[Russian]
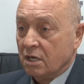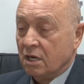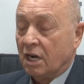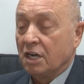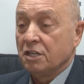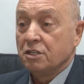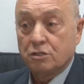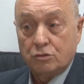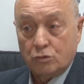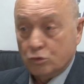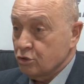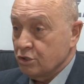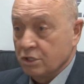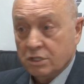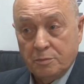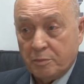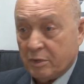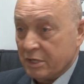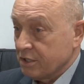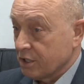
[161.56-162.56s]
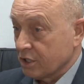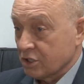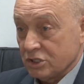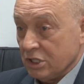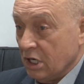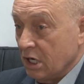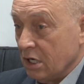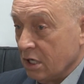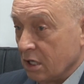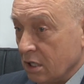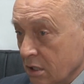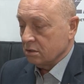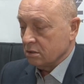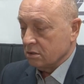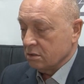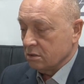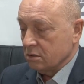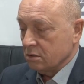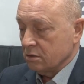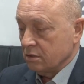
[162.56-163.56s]
они тоже не поддержали
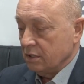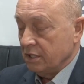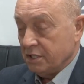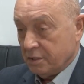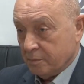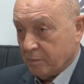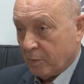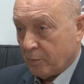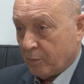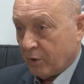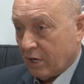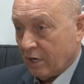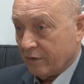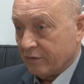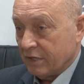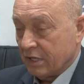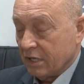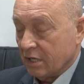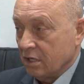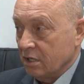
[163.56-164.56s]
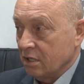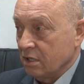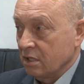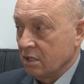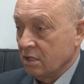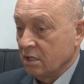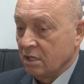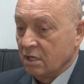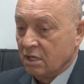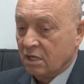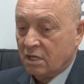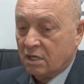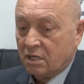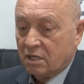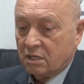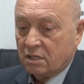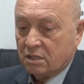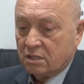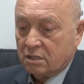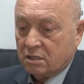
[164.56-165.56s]
эти поправки.
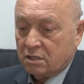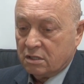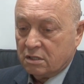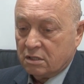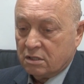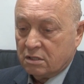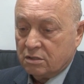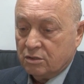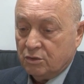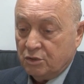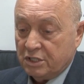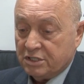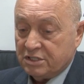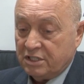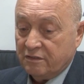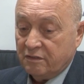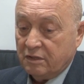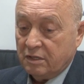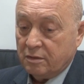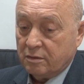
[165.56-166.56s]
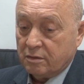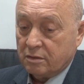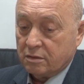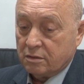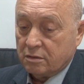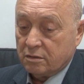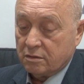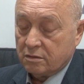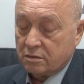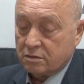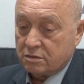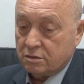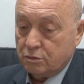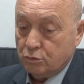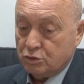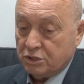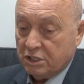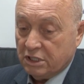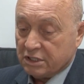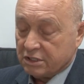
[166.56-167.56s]
Но если вы
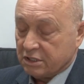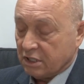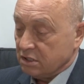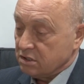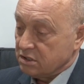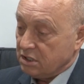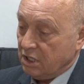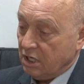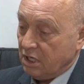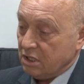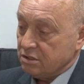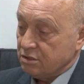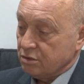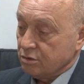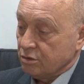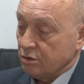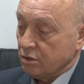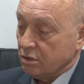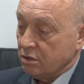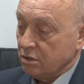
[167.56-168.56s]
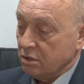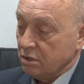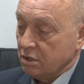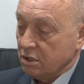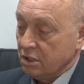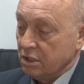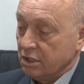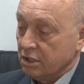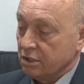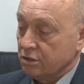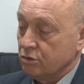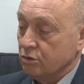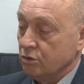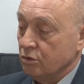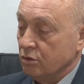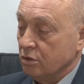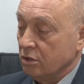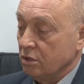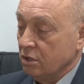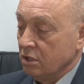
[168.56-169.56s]
слушали трансляцию или
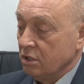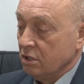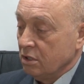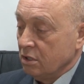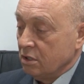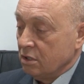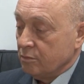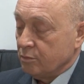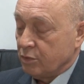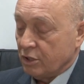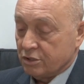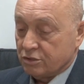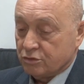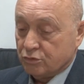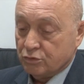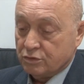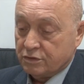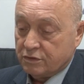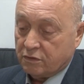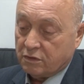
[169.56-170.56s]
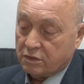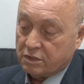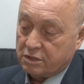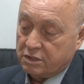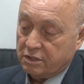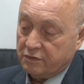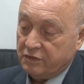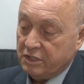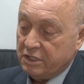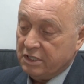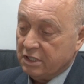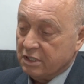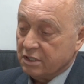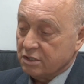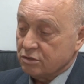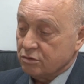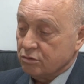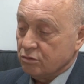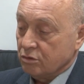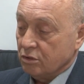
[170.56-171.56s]
кто присутствовал, те видели,
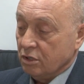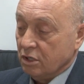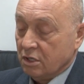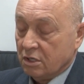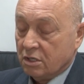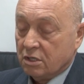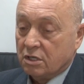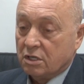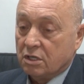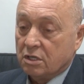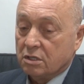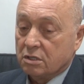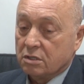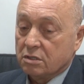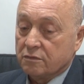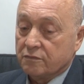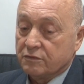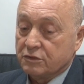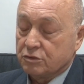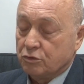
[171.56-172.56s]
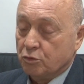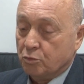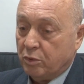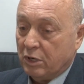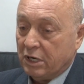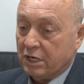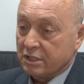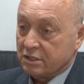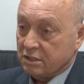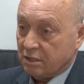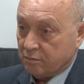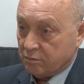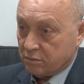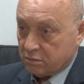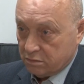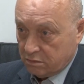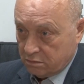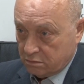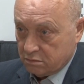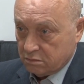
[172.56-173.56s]
что э, выступали там
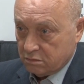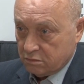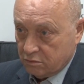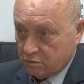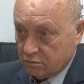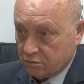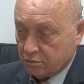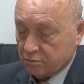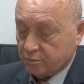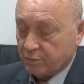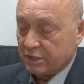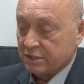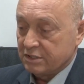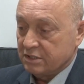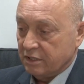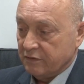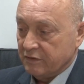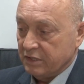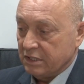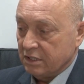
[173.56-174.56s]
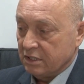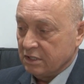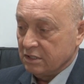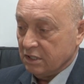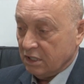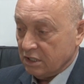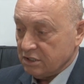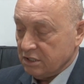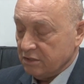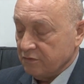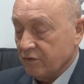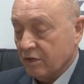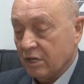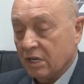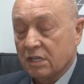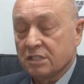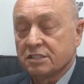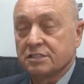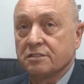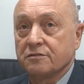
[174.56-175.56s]
ну, представителей нашей
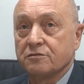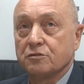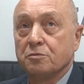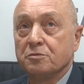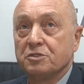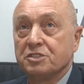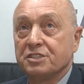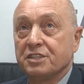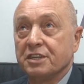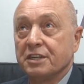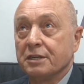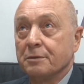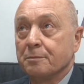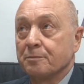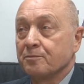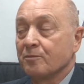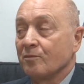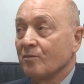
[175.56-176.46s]
фракции в том числе.